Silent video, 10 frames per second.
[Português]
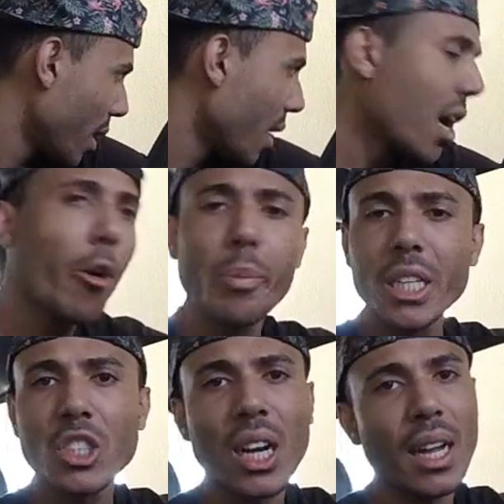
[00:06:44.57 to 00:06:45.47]

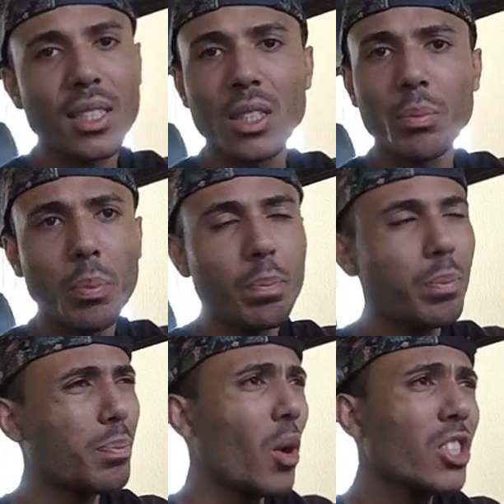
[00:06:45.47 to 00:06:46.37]
realmente, cara, você não
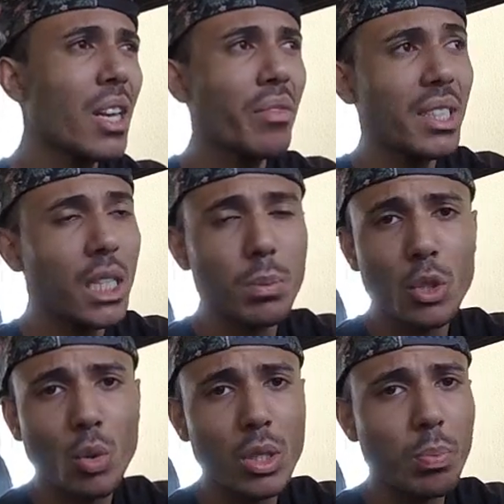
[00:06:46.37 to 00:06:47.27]
pode levar essas
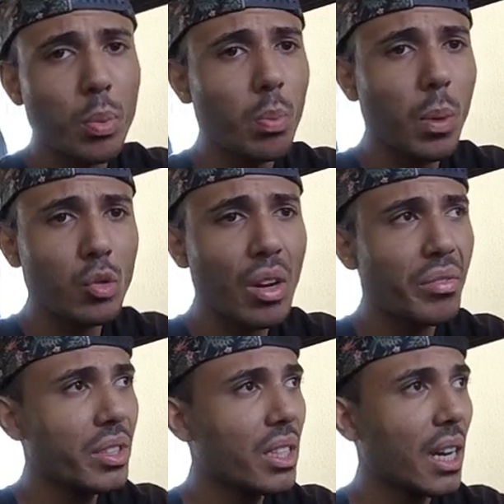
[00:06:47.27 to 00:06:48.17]
pessoas para sua
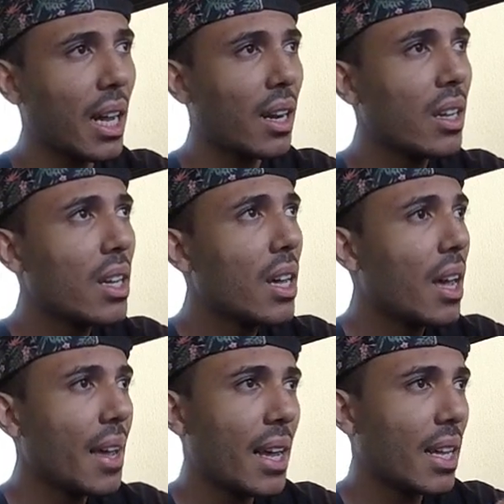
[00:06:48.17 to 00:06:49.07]
vida, cara.
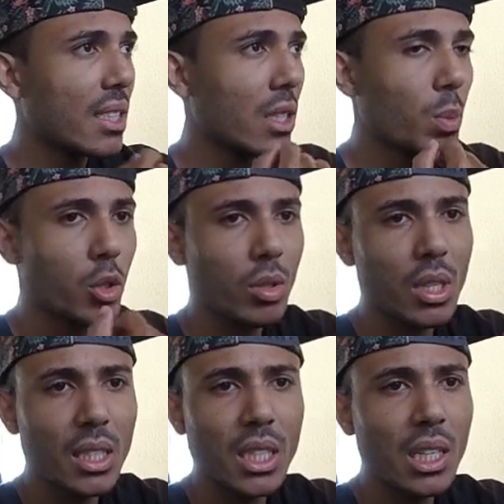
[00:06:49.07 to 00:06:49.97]
É, essas pessoas
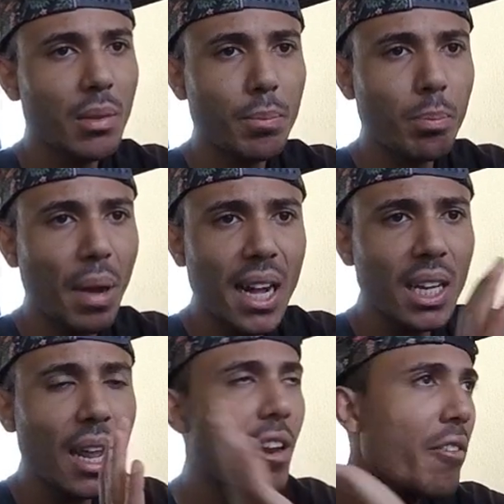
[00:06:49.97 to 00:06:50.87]
aí
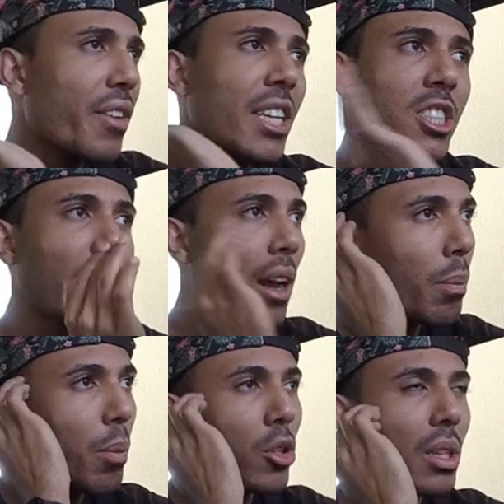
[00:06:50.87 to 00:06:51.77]
paga lá na frente, cara.
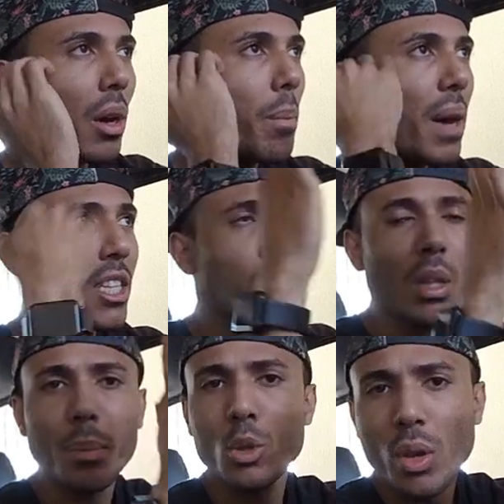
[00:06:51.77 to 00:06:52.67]
Quando aparece
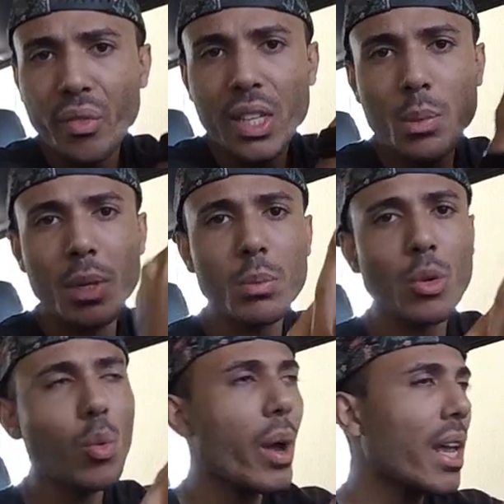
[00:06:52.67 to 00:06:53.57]
outra pessoa e faz a
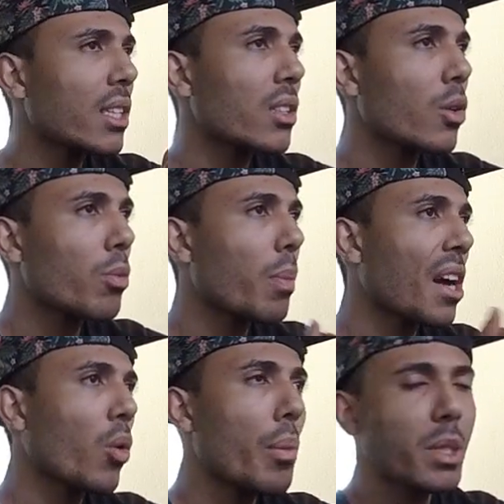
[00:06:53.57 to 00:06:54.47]
mesma com ela, então não
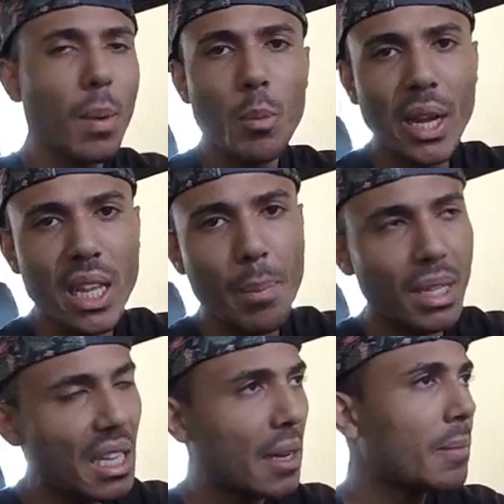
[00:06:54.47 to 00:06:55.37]
paga com a mesma moeda,
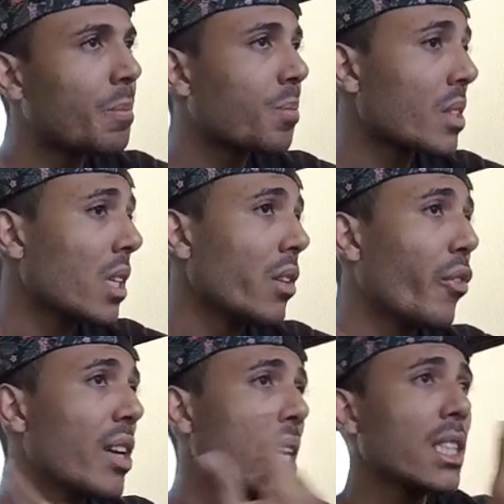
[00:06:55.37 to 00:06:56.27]
rapaziada. E
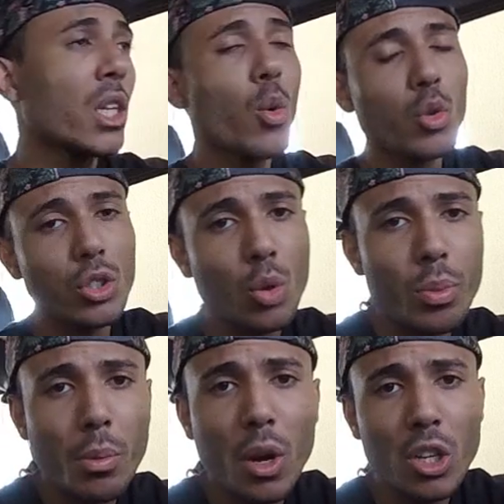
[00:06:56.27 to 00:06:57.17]
foi aí que eu
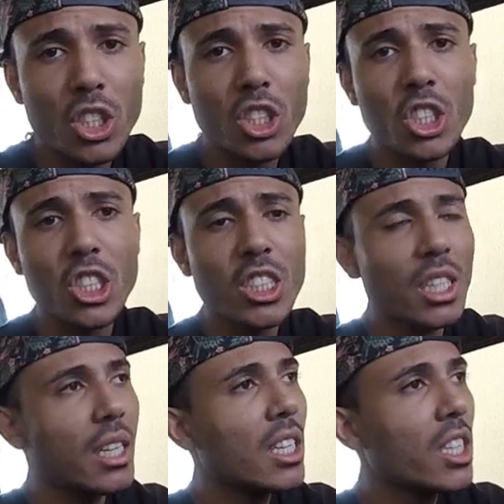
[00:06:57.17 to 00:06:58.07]
descobri uma loja de
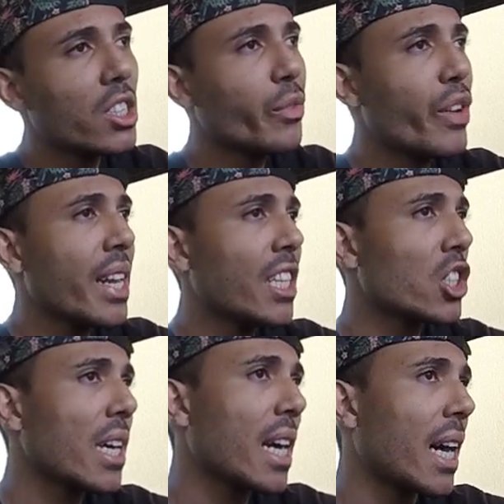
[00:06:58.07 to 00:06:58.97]
tinta
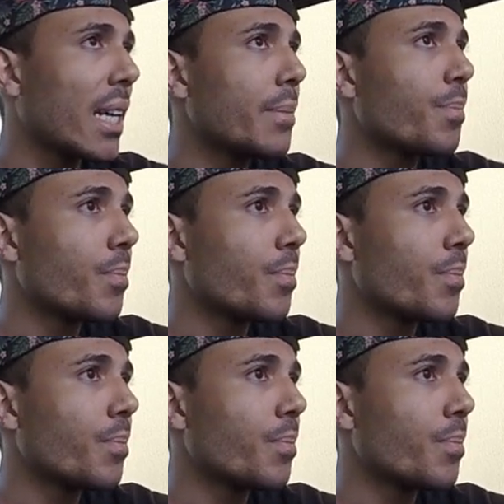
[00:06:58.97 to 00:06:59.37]
diferente, né, cara?